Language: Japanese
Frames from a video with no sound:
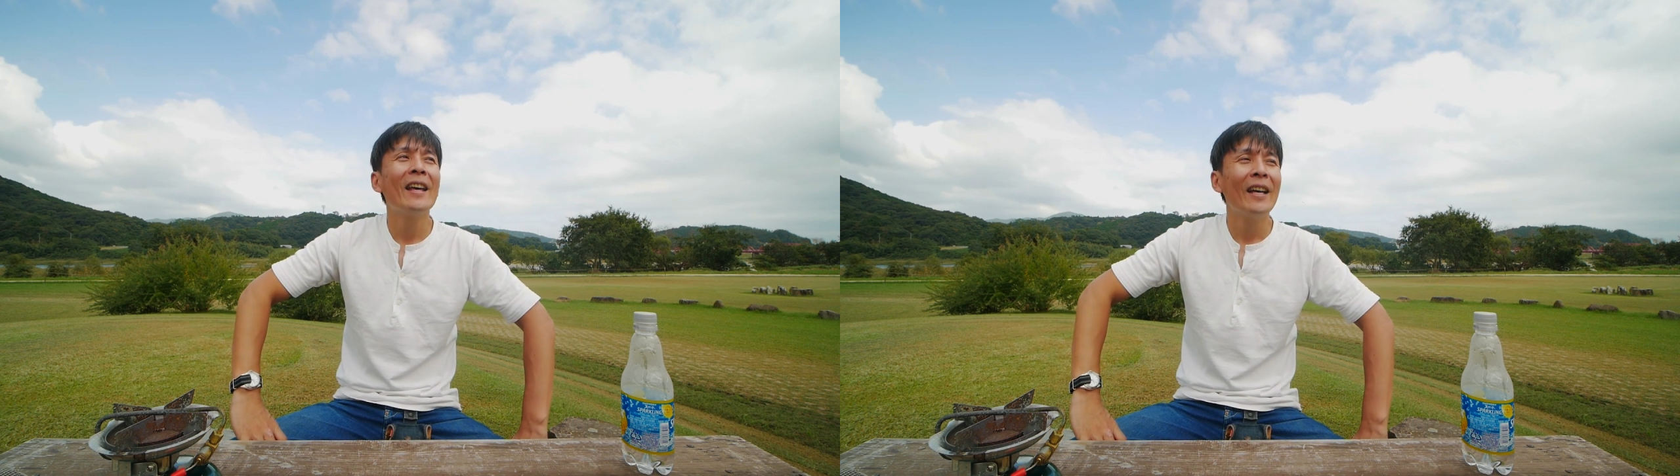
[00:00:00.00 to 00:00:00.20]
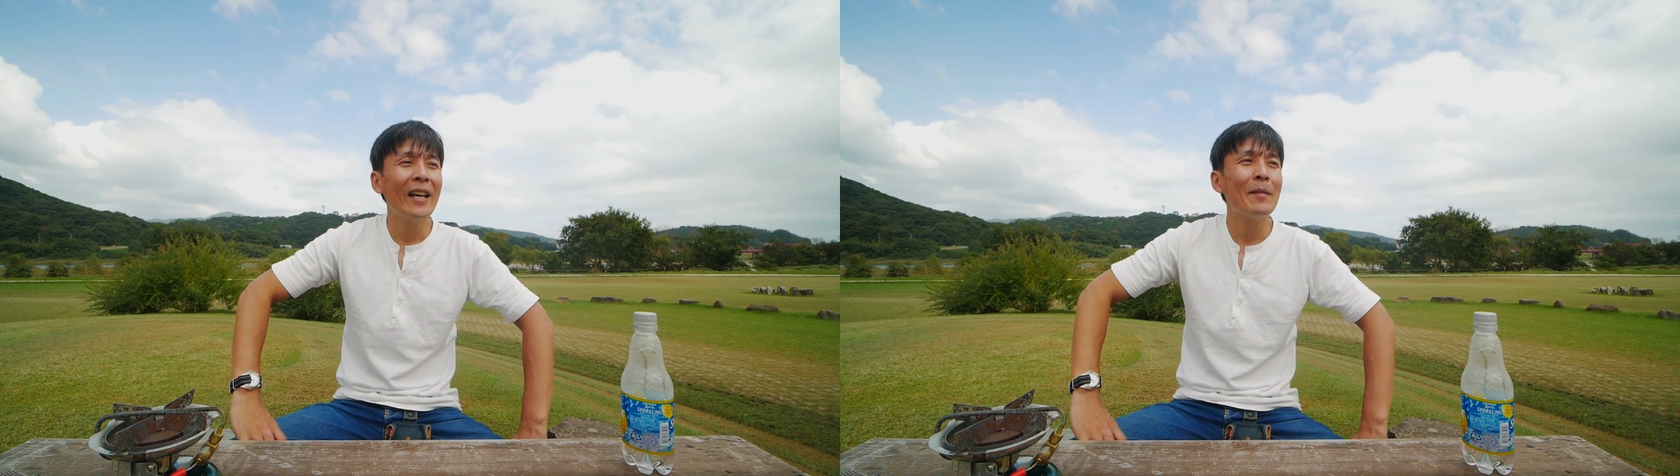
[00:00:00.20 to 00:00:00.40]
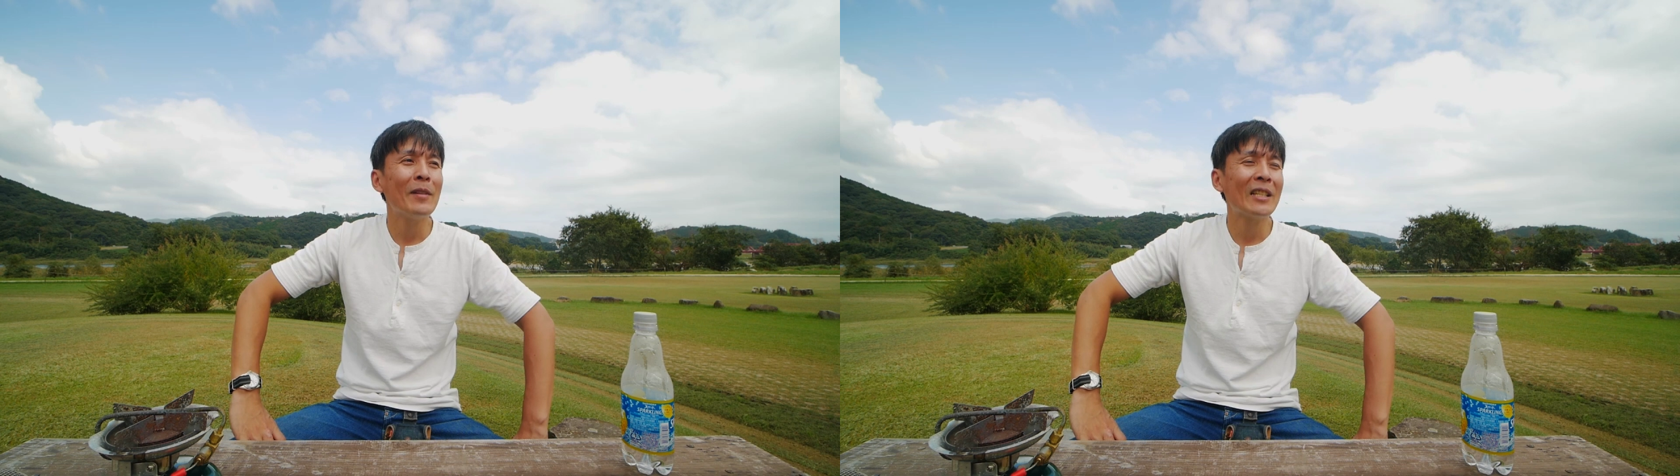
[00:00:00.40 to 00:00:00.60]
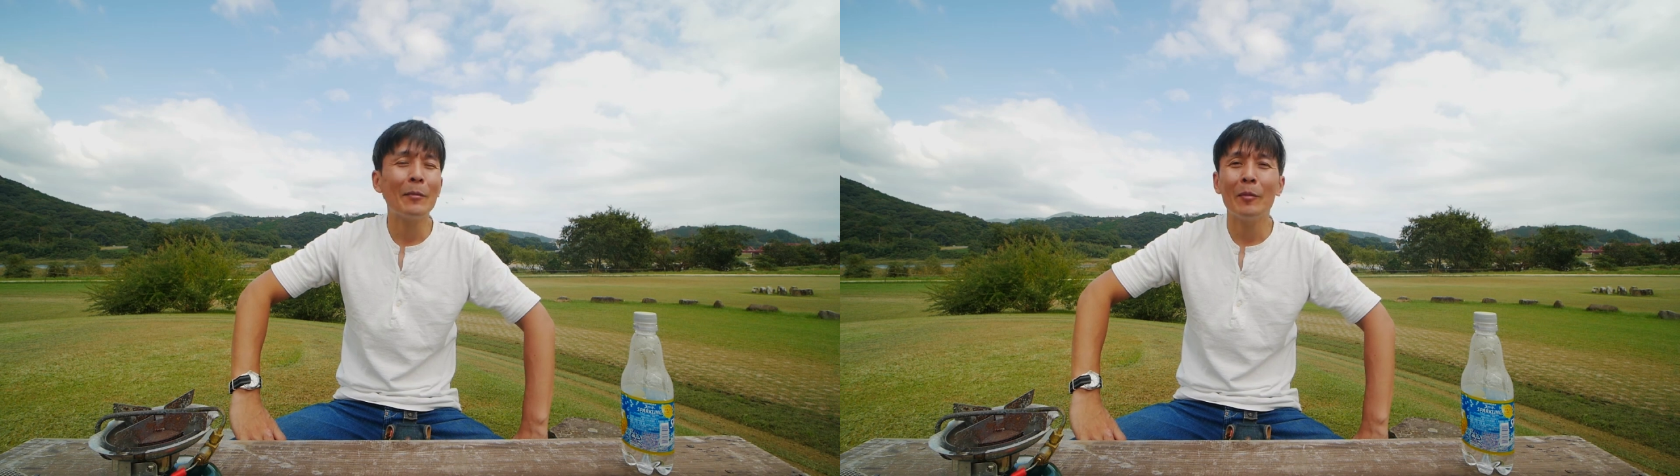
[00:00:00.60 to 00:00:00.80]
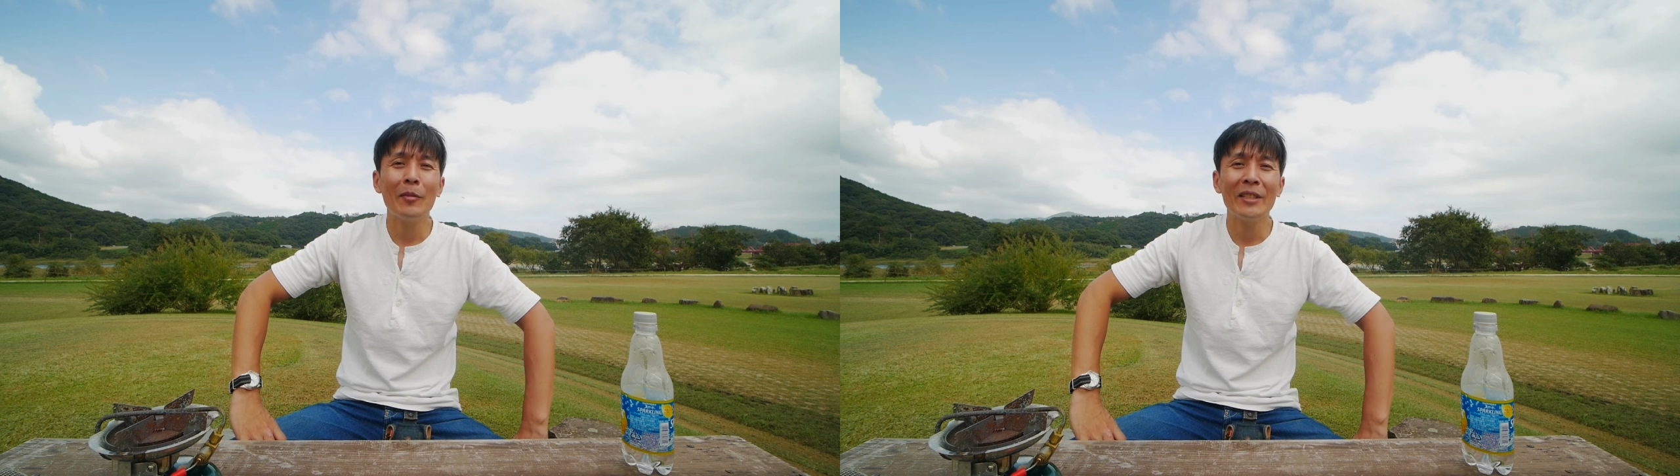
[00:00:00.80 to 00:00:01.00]
はい、皆
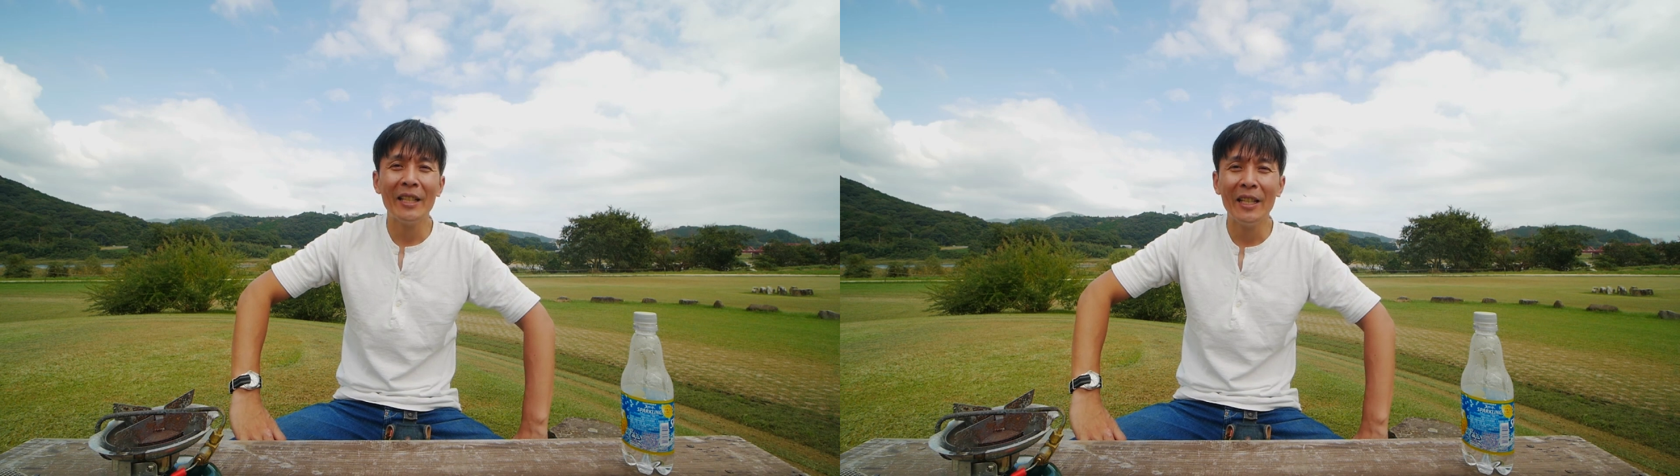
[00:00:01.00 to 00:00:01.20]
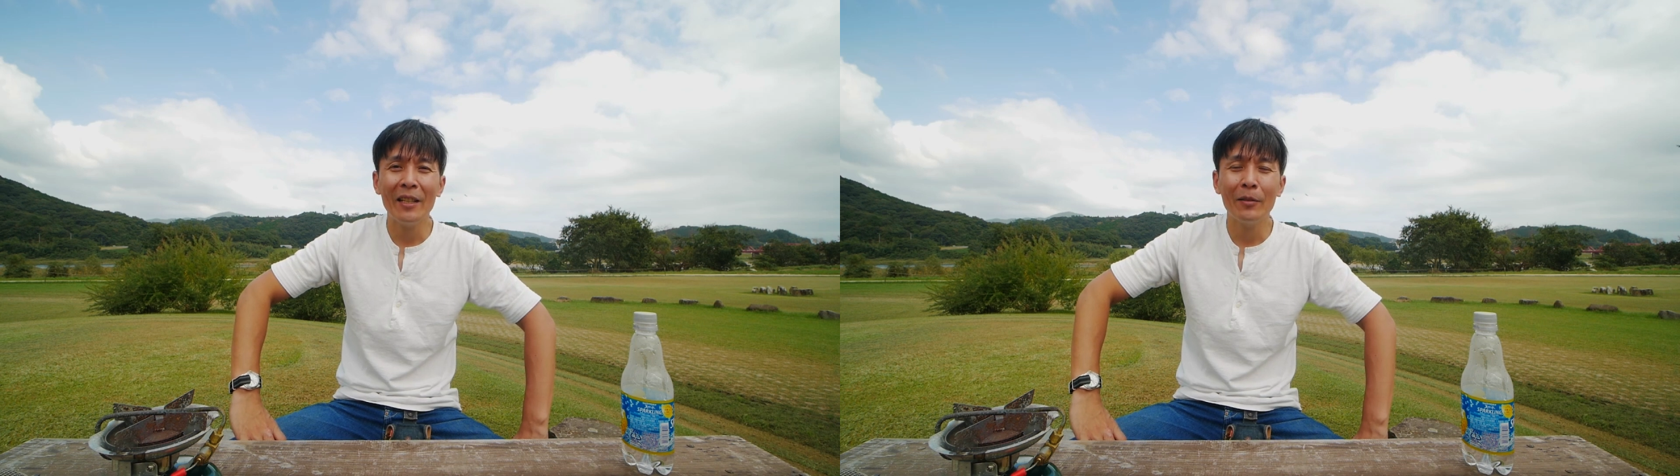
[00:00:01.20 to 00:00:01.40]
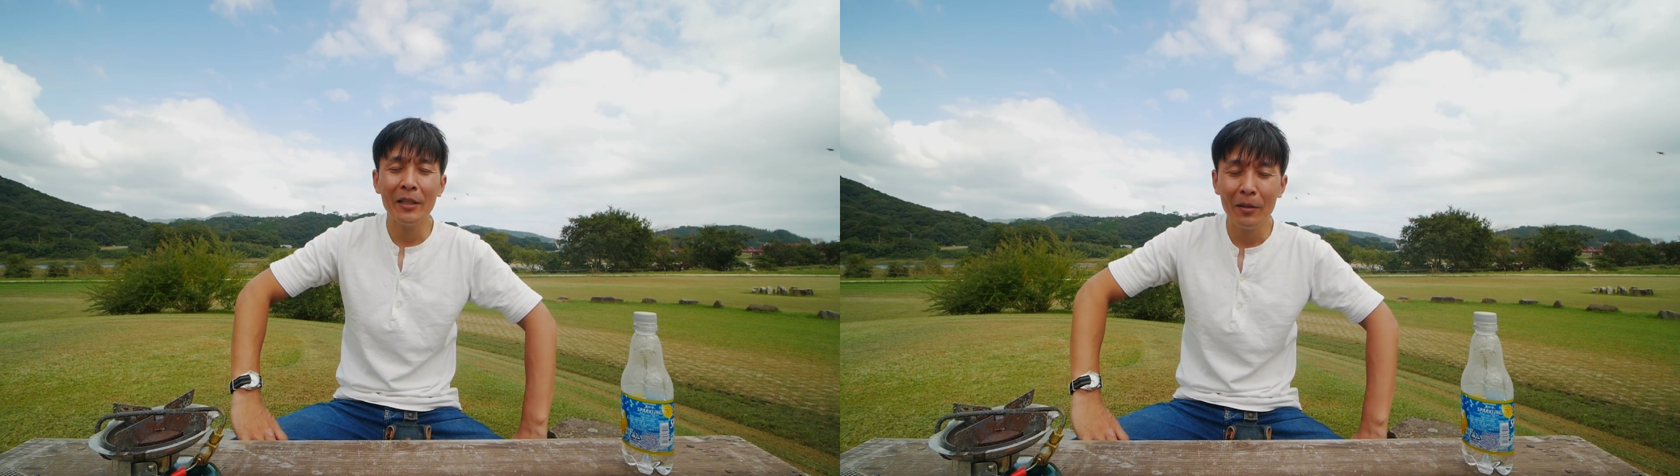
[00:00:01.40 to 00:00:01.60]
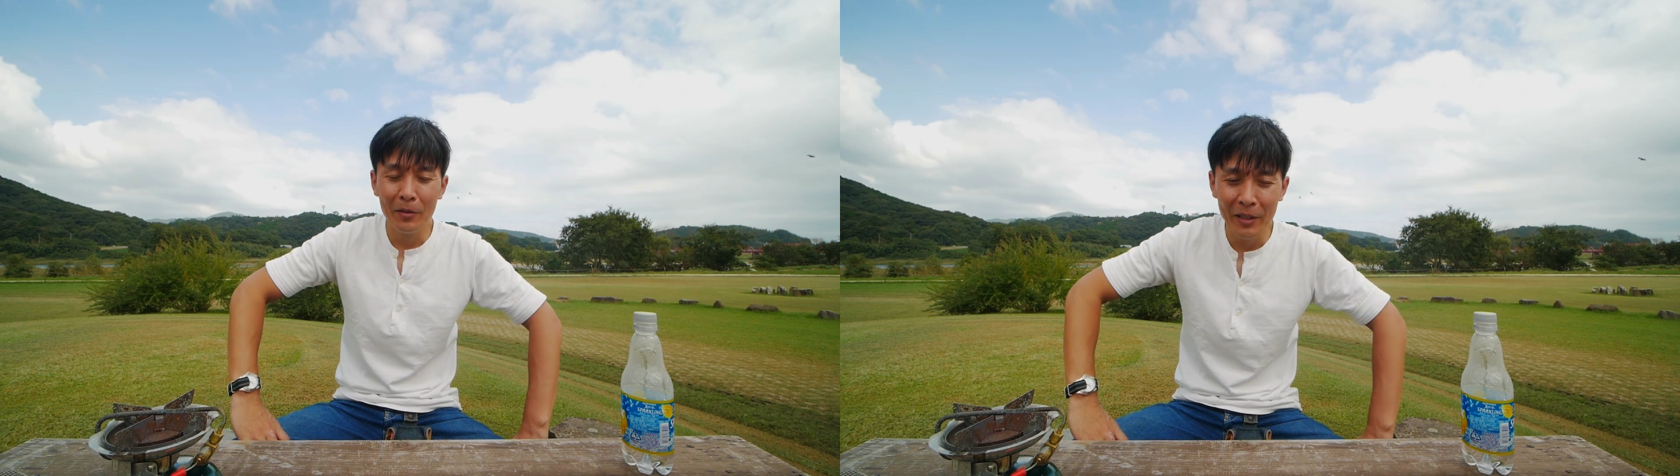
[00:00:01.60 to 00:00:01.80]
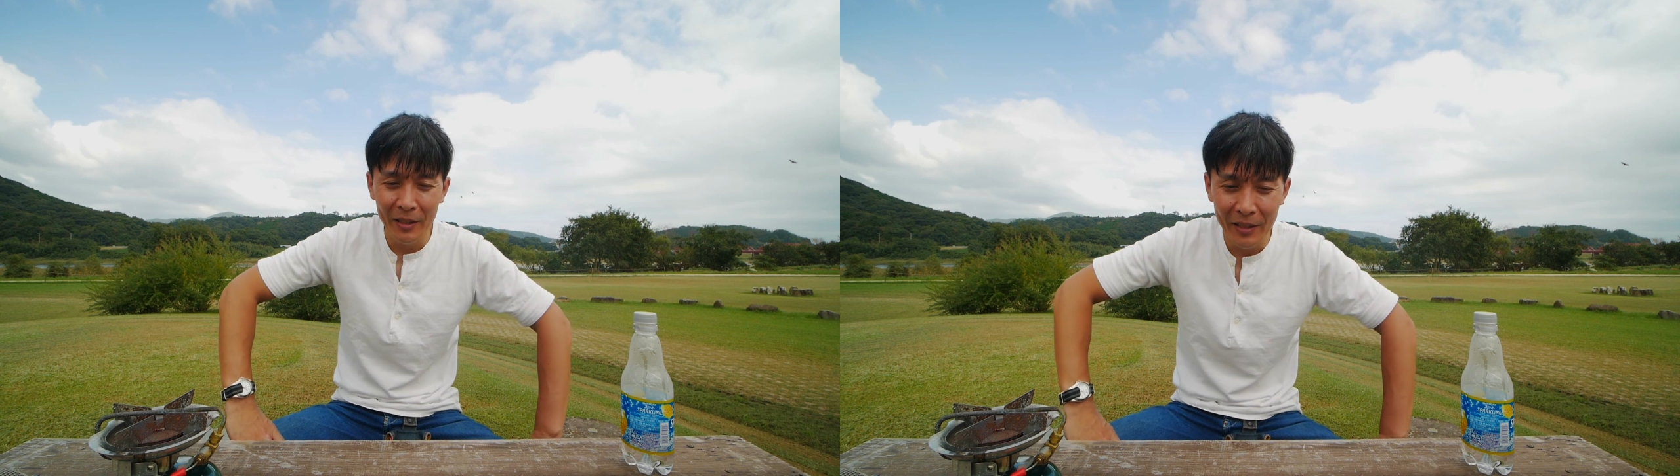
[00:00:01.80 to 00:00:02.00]
様もぜひご参考に